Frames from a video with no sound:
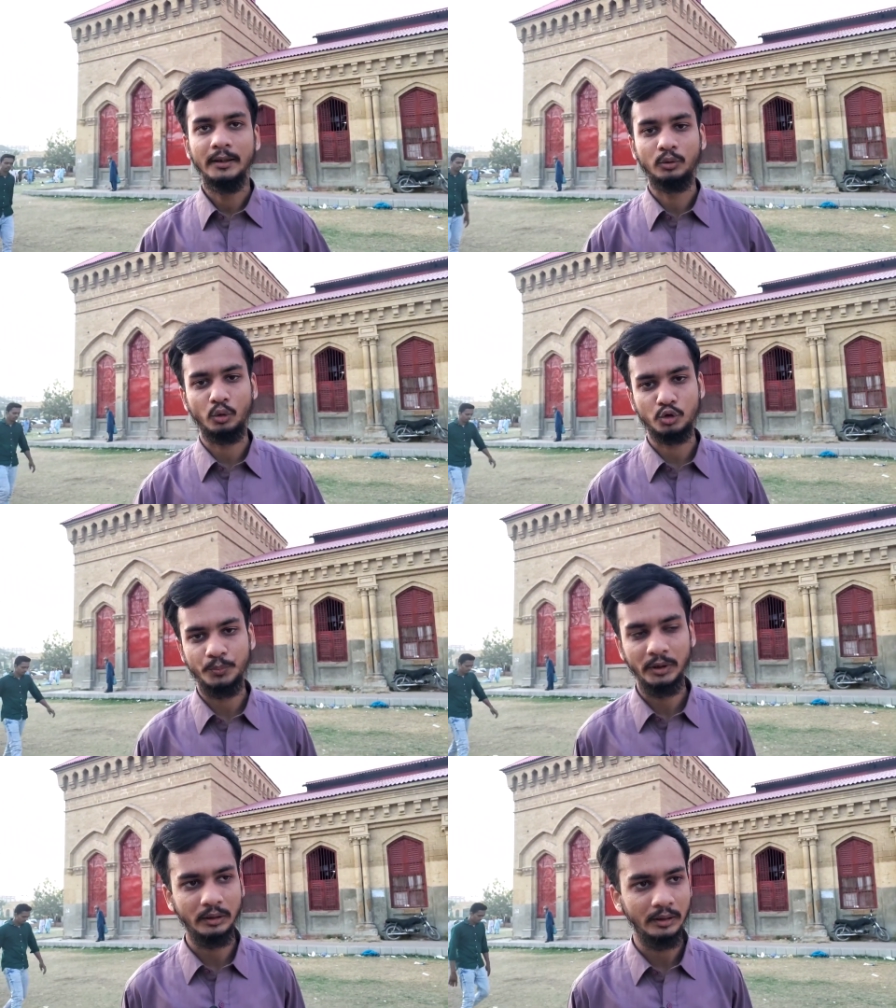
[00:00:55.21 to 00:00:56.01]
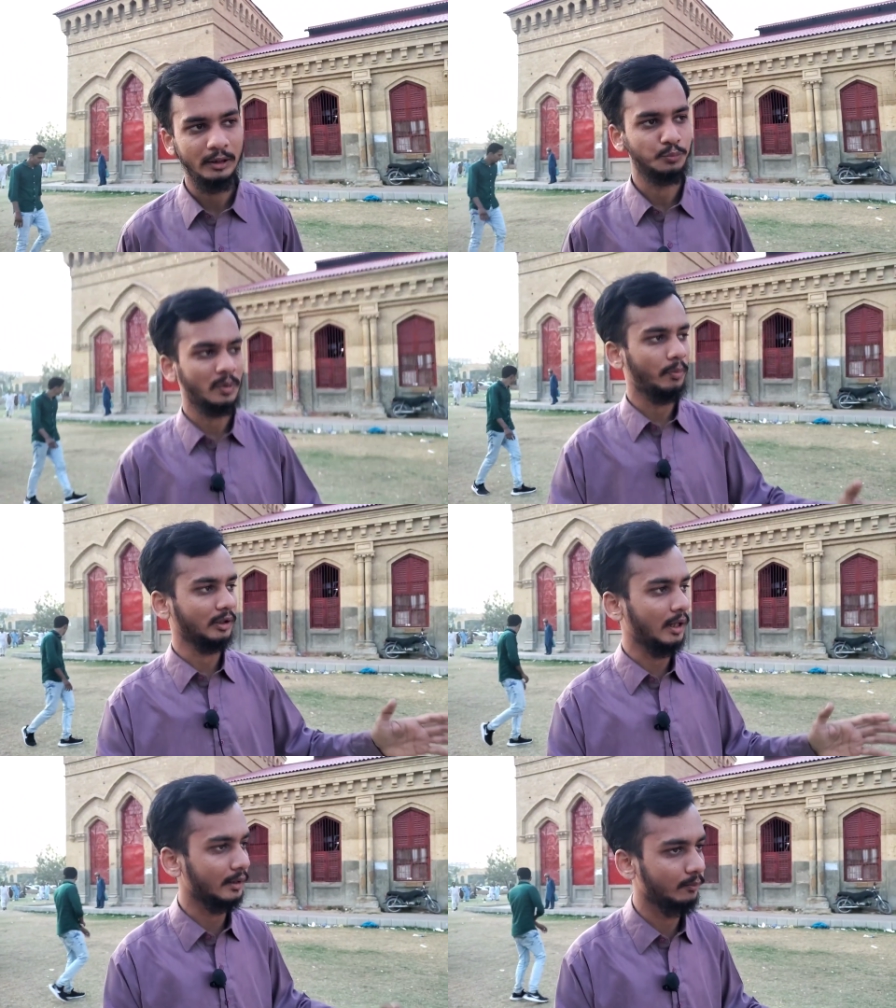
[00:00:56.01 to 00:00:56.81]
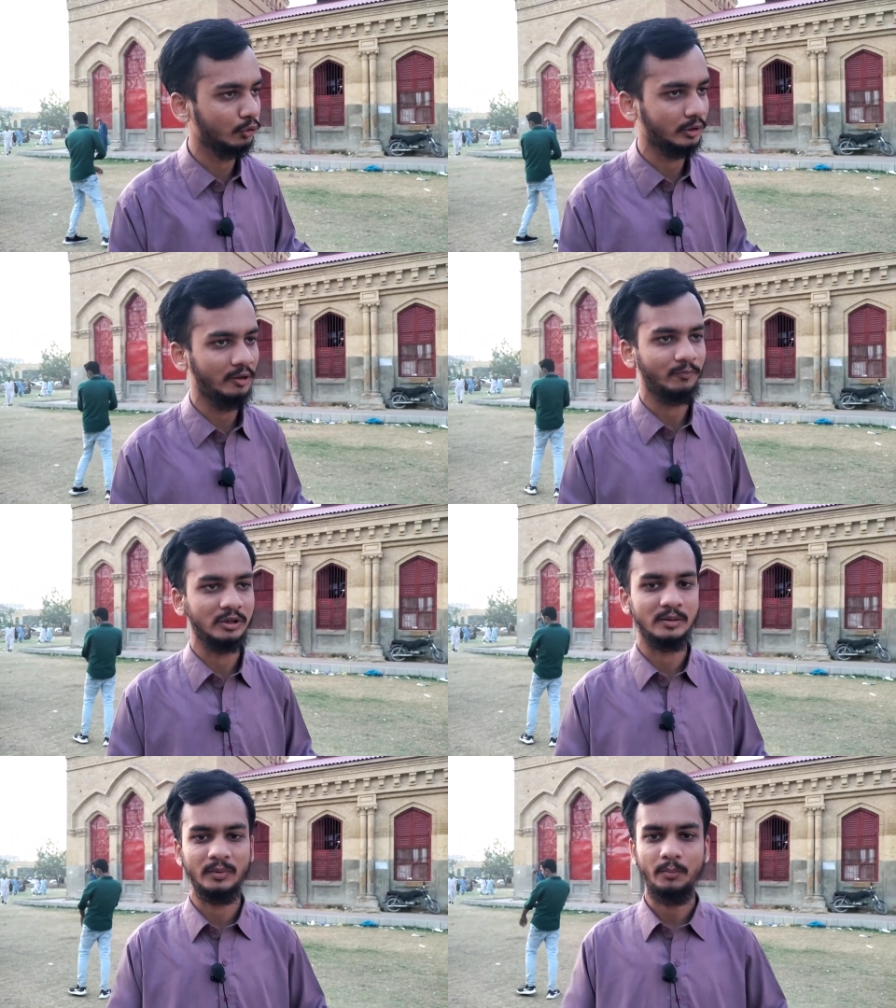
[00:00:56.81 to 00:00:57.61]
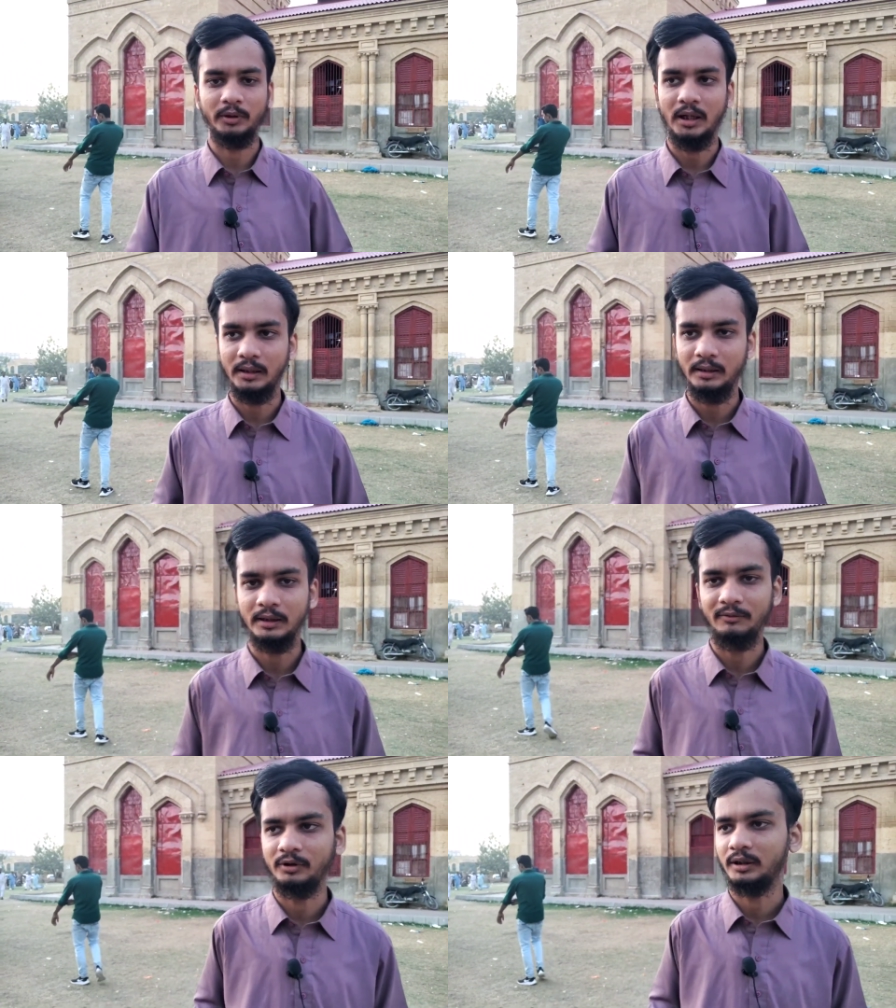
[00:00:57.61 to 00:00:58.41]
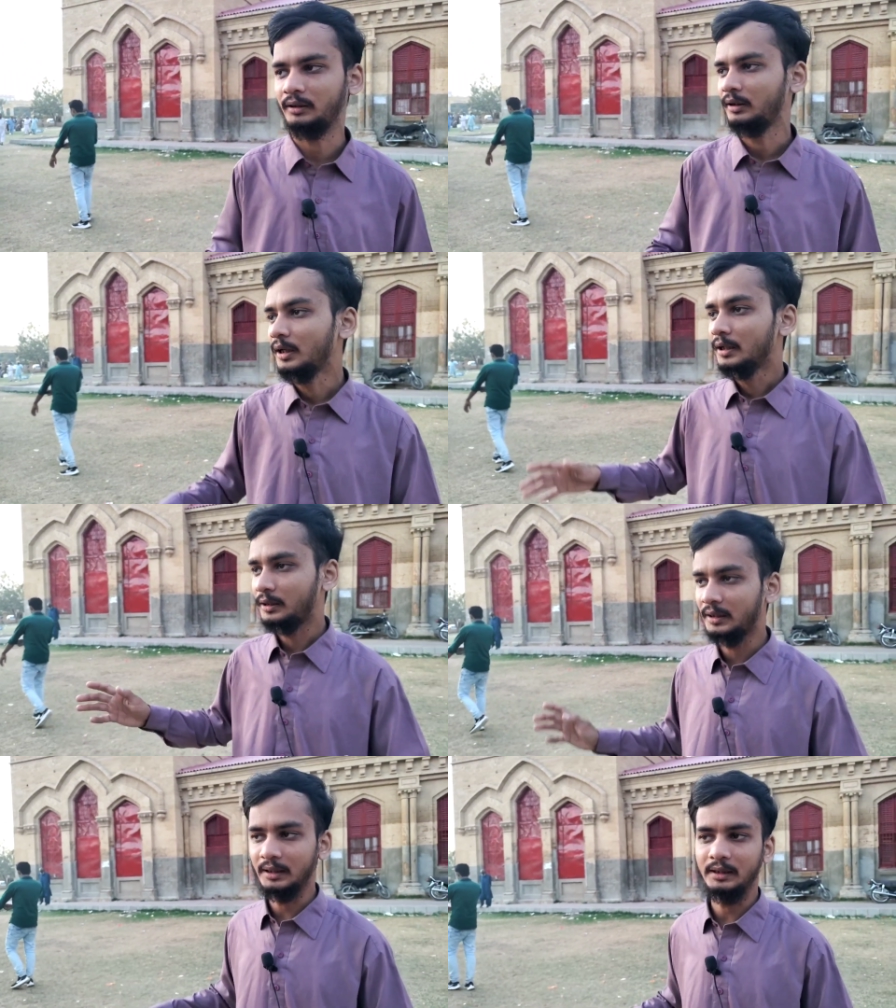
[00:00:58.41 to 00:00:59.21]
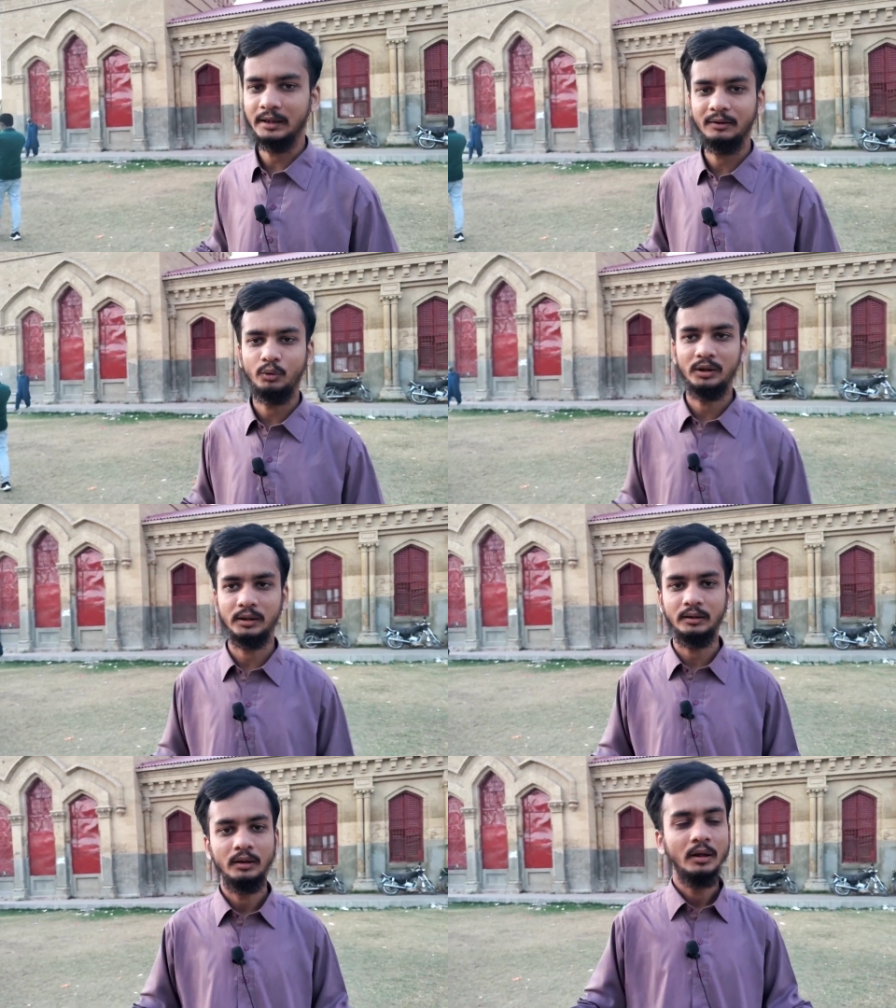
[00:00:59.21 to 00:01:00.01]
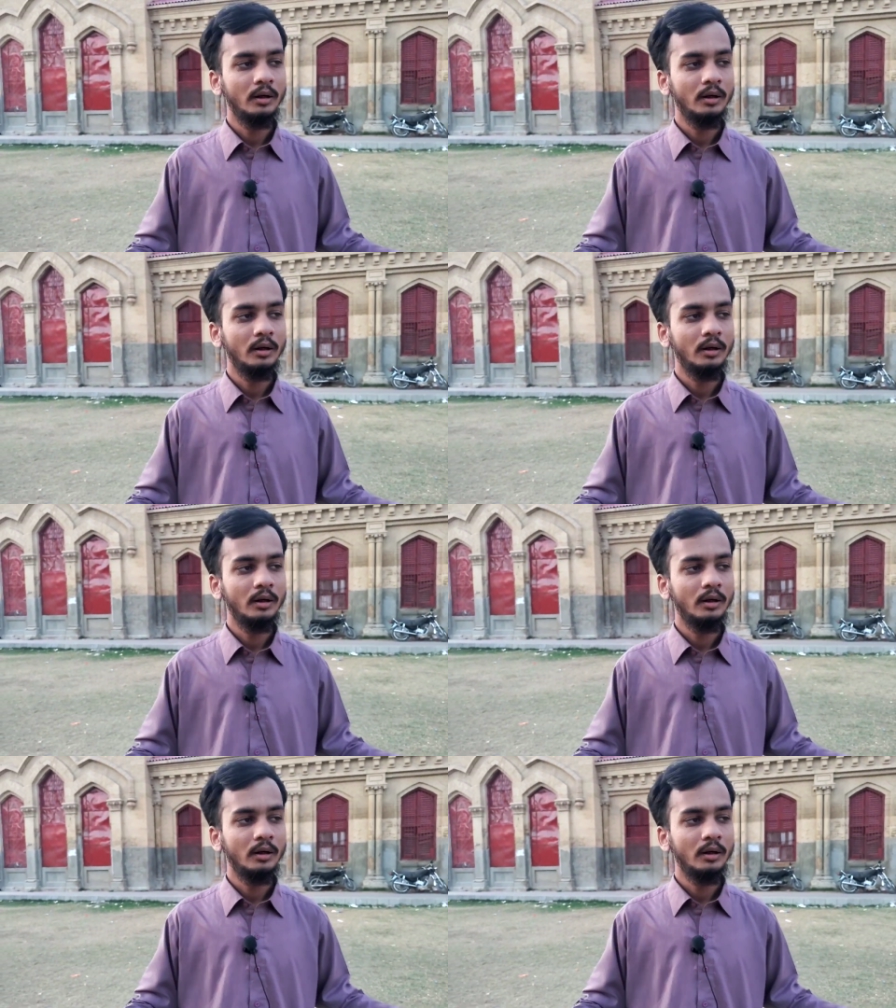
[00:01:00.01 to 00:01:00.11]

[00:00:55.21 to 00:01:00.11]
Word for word: इंक्रोचमेंट थी इस पर पठारे मुख्तलिफ़ किस्म के पठारे लगे हुए थे ठिए लगे हुए थे